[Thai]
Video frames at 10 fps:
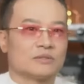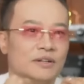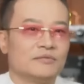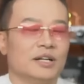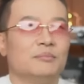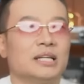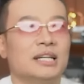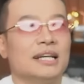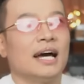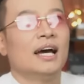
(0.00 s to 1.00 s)
เฟิร์มๆ เมื่อกี้
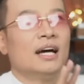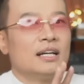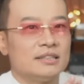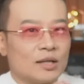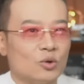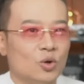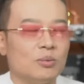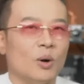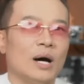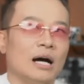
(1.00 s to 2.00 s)
เนี่ยสัตว์กูรูเขาบ
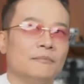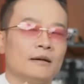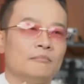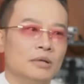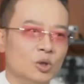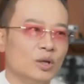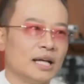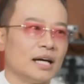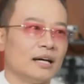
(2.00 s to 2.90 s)
อกว่า มนุษย์เนี่ย